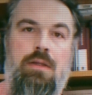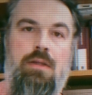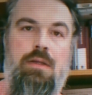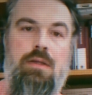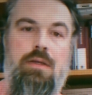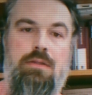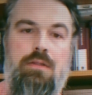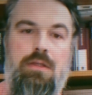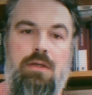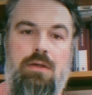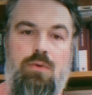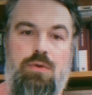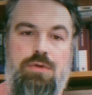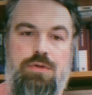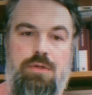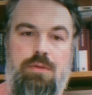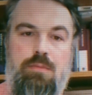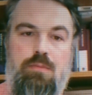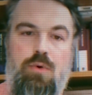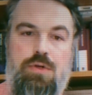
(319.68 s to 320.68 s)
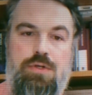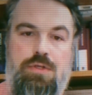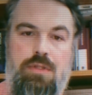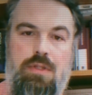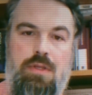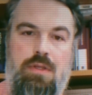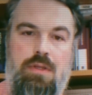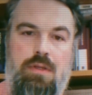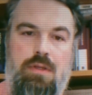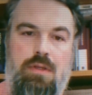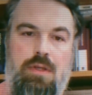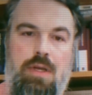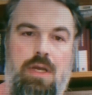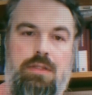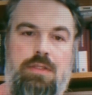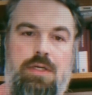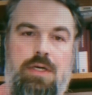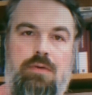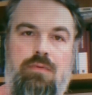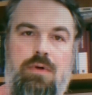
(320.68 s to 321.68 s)
Это очень мощный
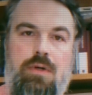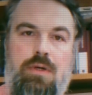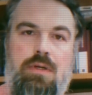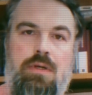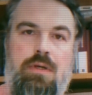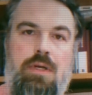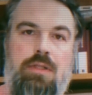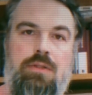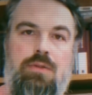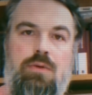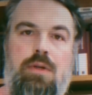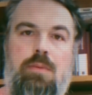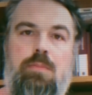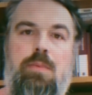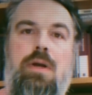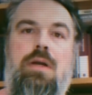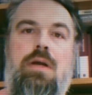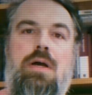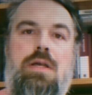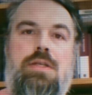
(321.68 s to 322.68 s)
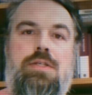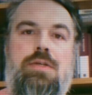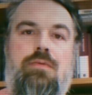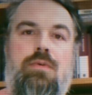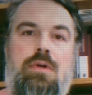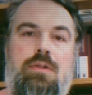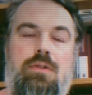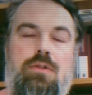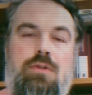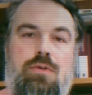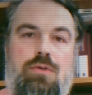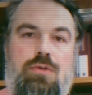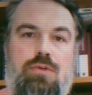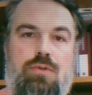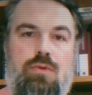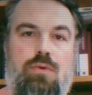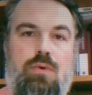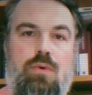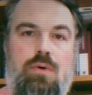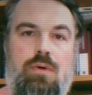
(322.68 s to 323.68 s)
отрывок, который показывает,
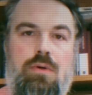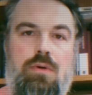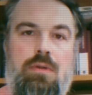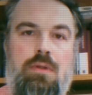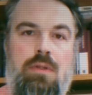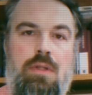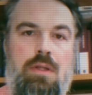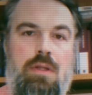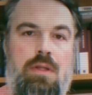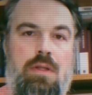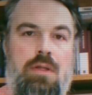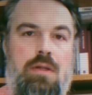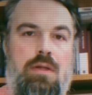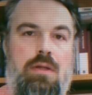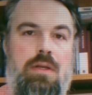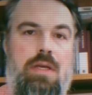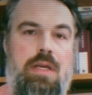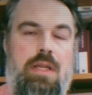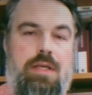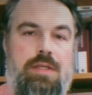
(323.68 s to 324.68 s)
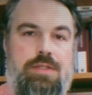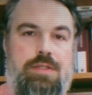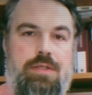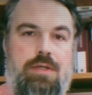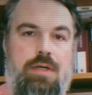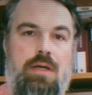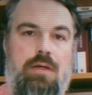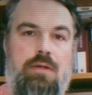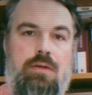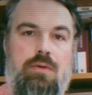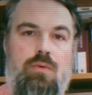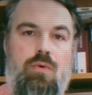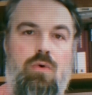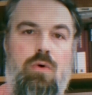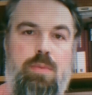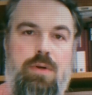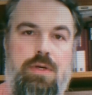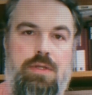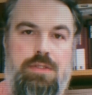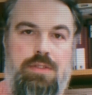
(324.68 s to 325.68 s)
что лес как
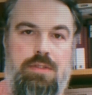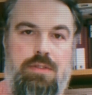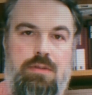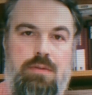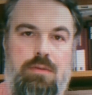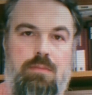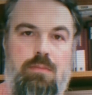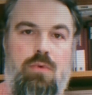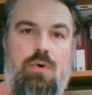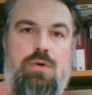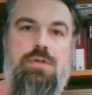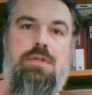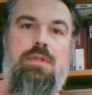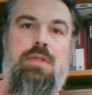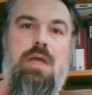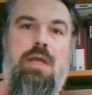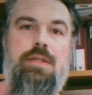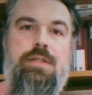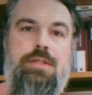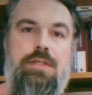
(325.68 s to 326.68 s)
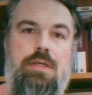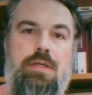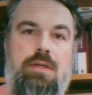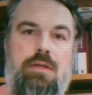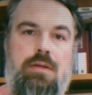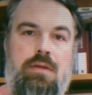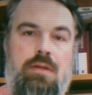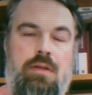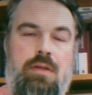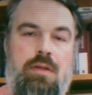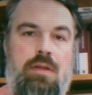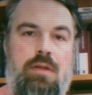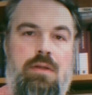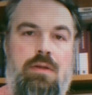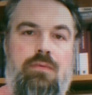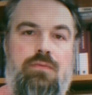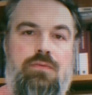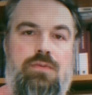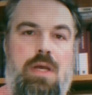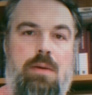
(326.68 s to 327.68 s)
образ можно найти
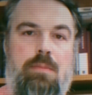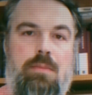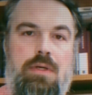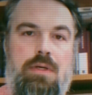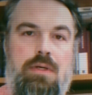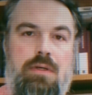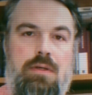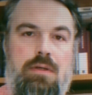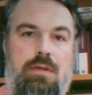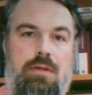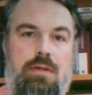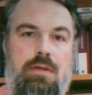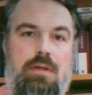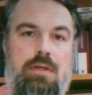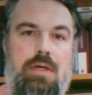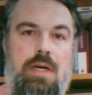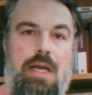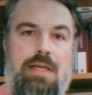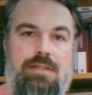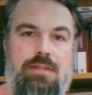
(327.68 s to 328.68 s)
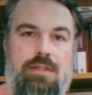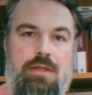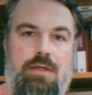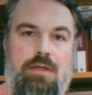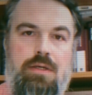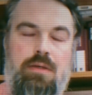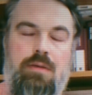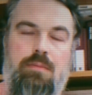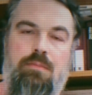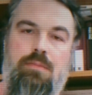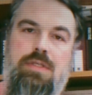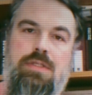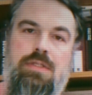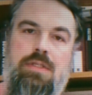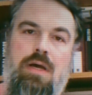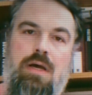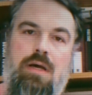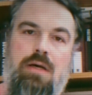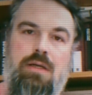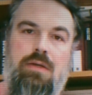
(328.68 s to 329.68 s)
в самых разных
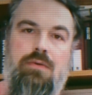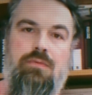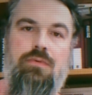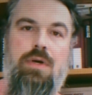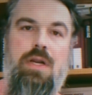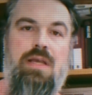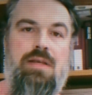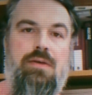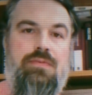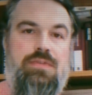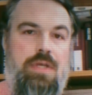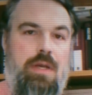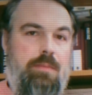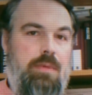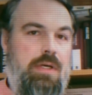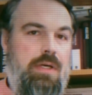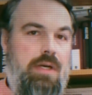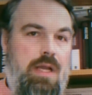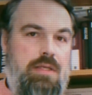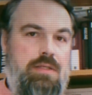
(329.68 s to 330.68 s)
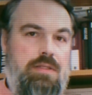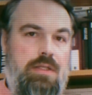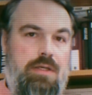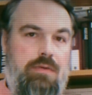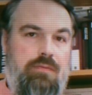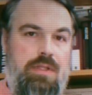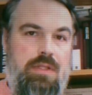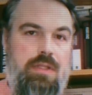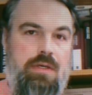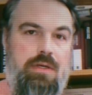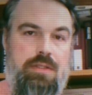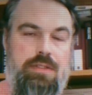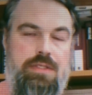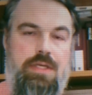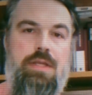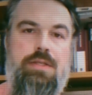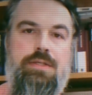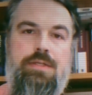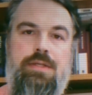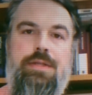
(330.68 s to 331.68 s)
местах и в самых разных видах
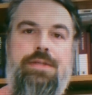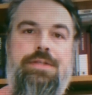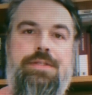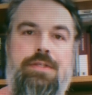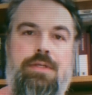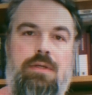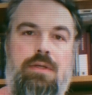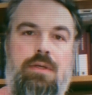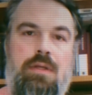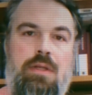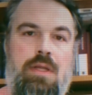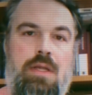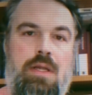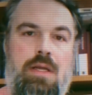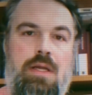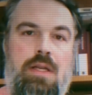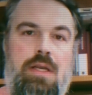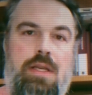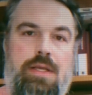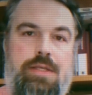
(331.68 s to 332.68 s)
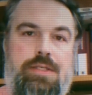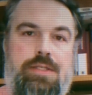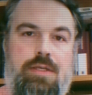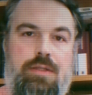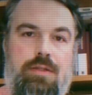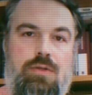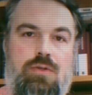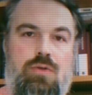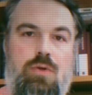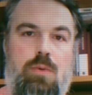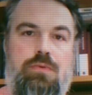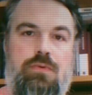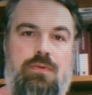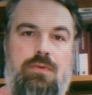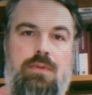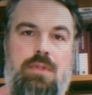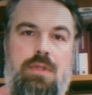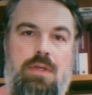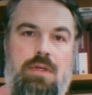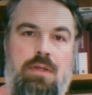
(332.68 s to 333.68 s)
деятельности. Лес — это,
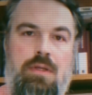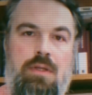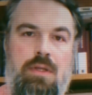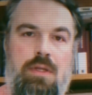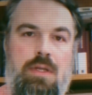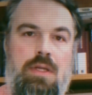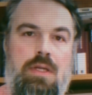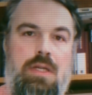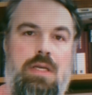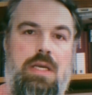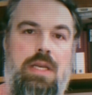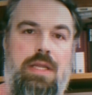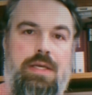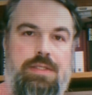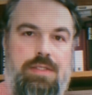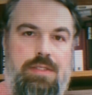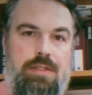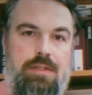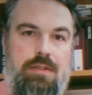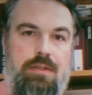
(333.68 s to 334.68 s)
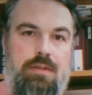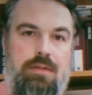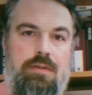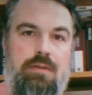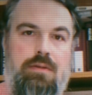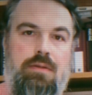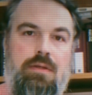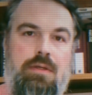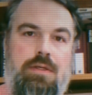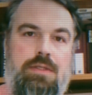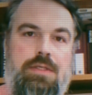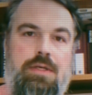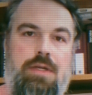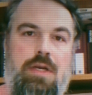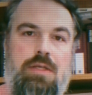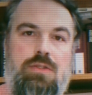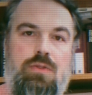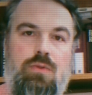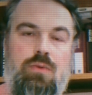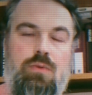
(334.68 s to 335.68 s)
собственно, лес, где
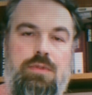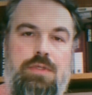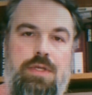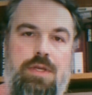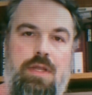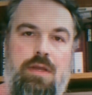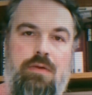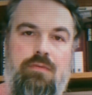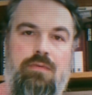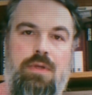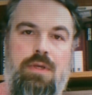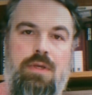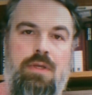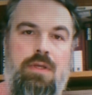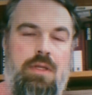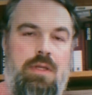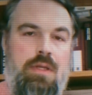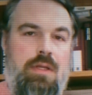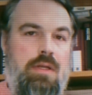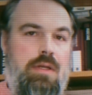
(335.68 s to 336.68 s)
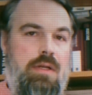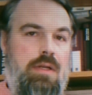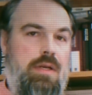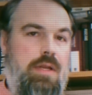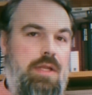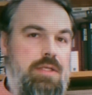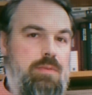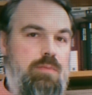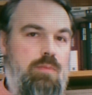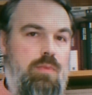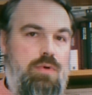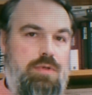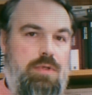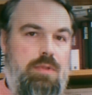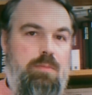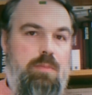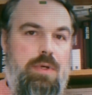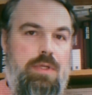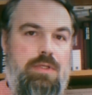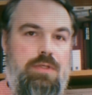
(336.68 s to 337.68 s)
растут деревья, лес
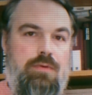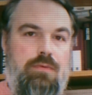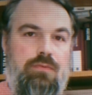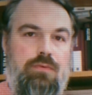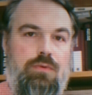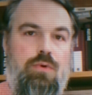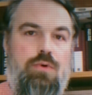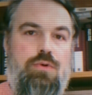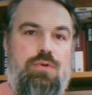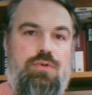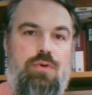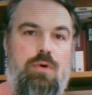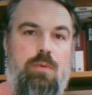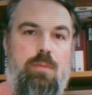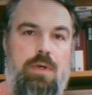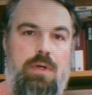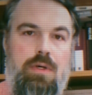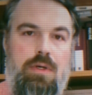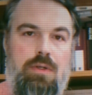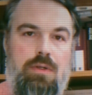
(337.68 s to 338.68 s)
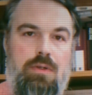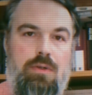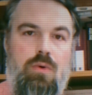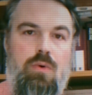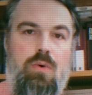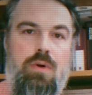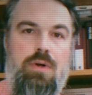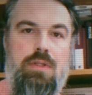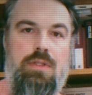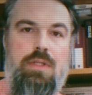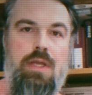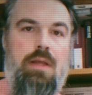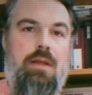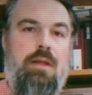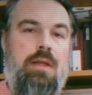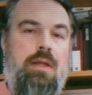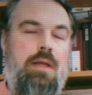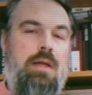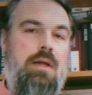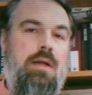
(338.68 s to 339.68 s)
может быть в трущобах
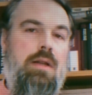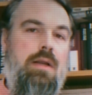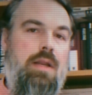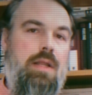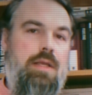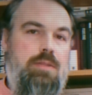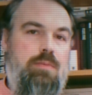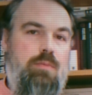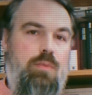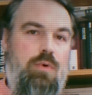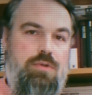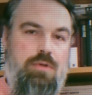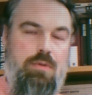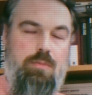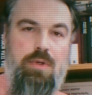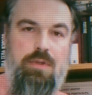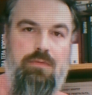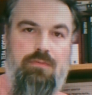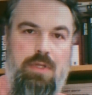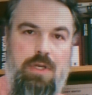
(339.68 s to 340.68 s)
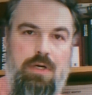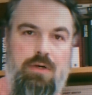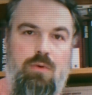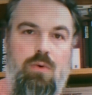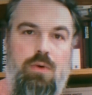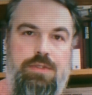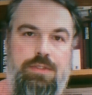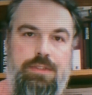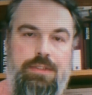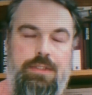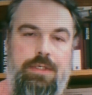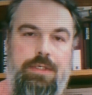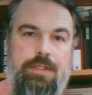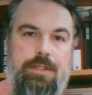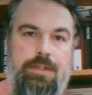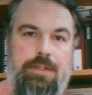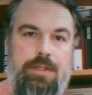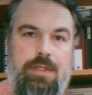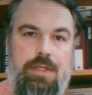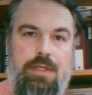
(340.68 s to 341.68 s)
города, лес может быть в
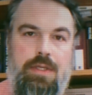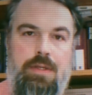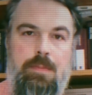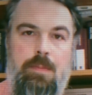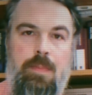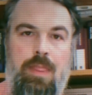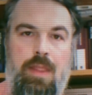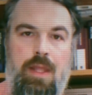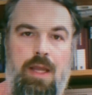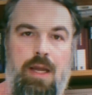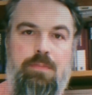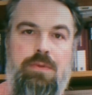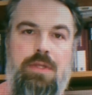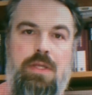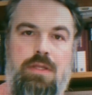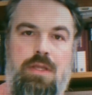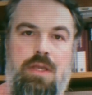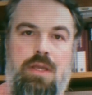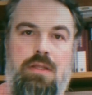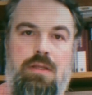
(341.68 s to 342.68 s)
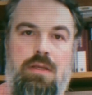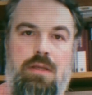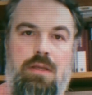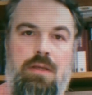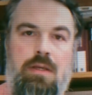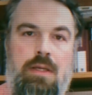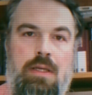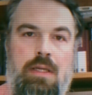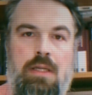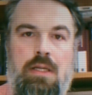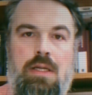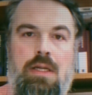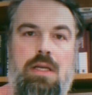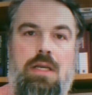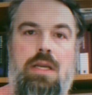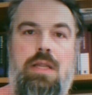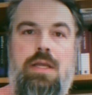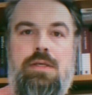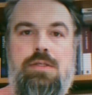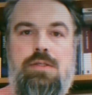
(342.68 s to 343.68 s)
наркотиках и опьянении,
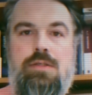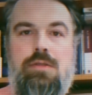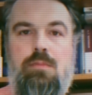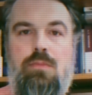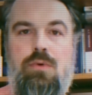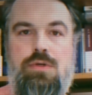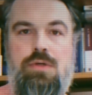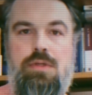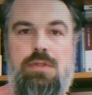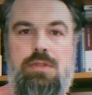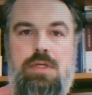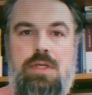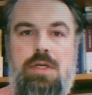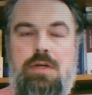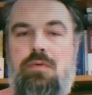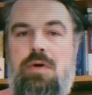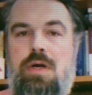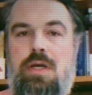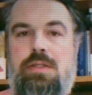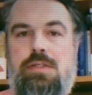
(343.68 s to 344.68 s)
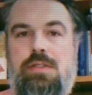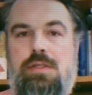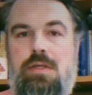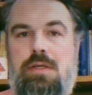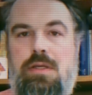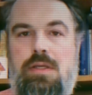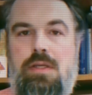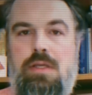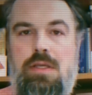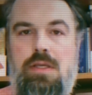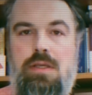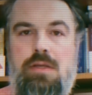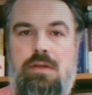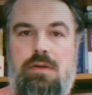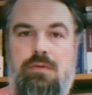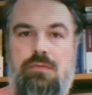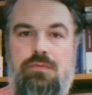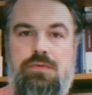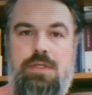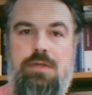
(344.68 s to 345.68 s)
лес может скрываться
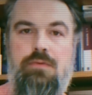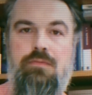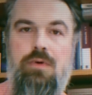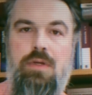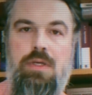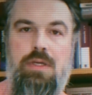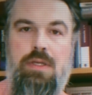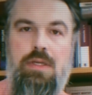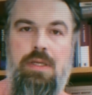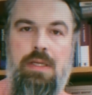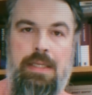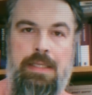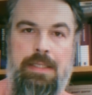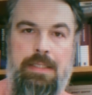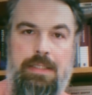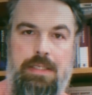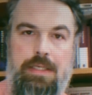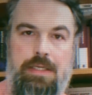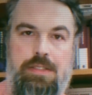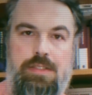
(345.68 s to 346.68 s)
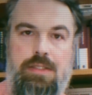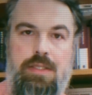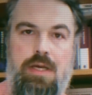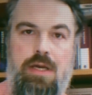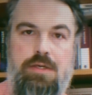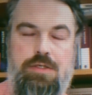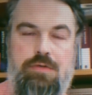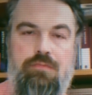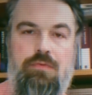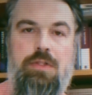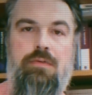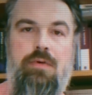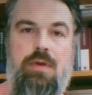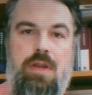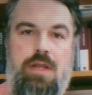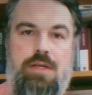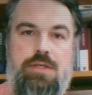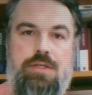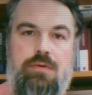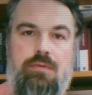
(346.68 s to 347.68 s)
и в символе креста
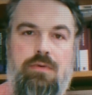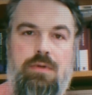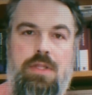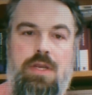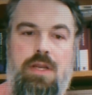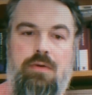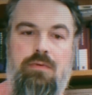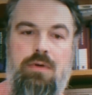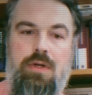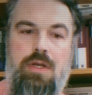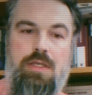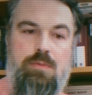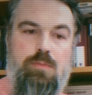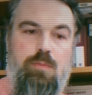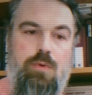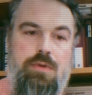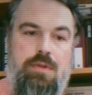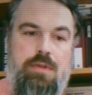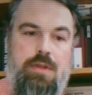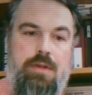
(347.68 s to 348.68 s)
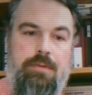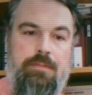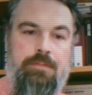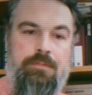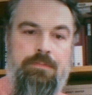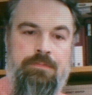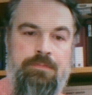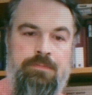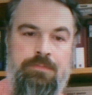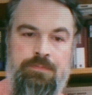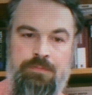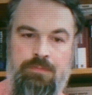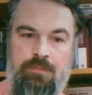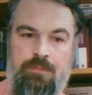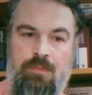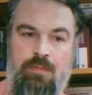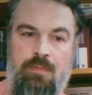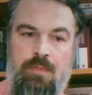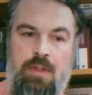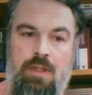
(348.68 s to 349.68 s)
животворящего древа Господня.
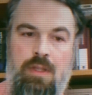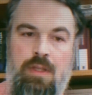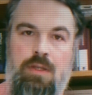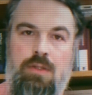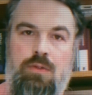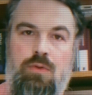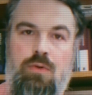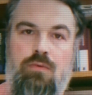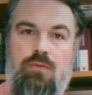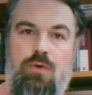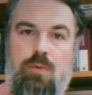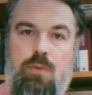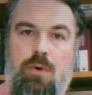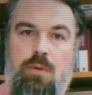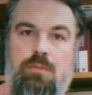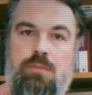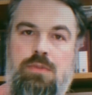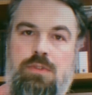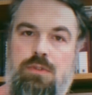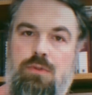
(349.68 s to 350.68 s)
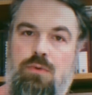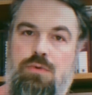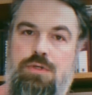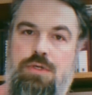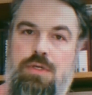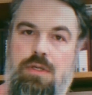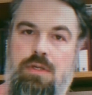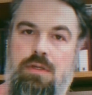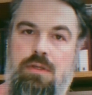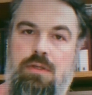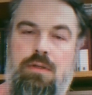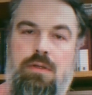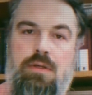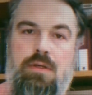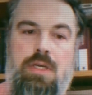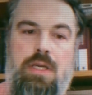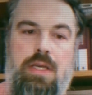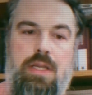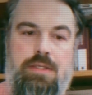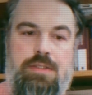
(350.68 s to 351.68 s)
Но в любом случае
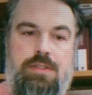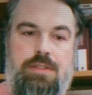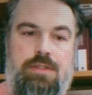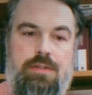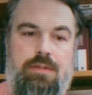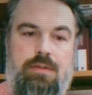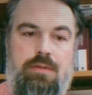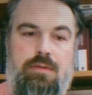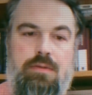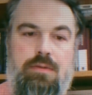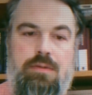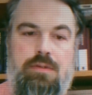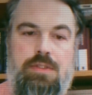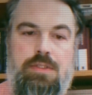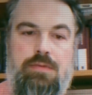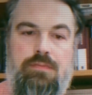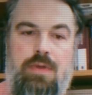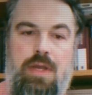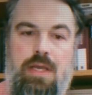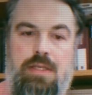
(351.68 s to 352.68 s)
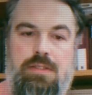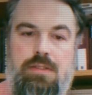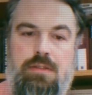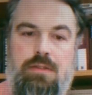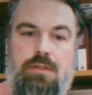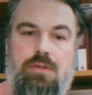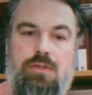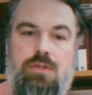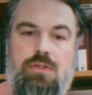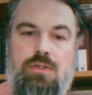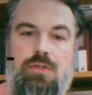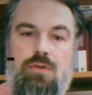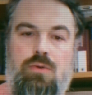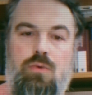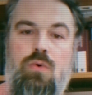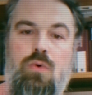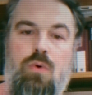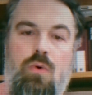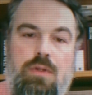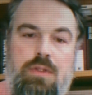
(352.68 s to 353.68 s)
лес связан с
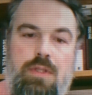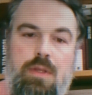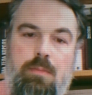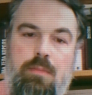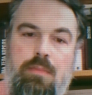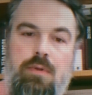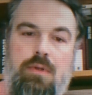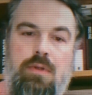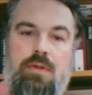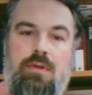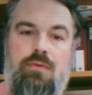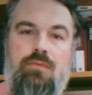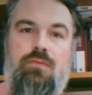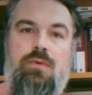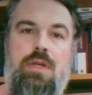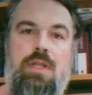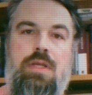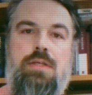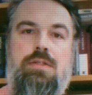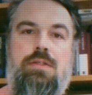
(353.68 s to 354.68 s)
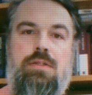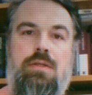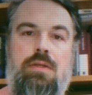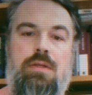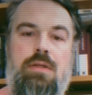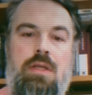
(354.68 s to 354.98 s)
уходом в лес